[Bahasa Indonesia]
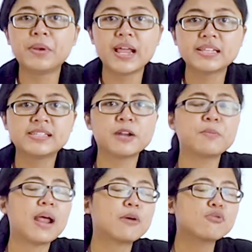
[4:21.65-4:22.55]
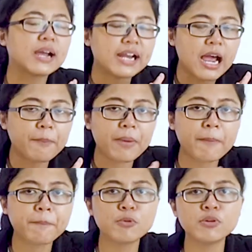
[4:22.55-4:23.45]
belajar melakukan
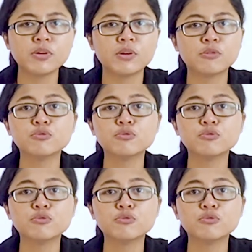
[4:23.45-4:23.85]
apapun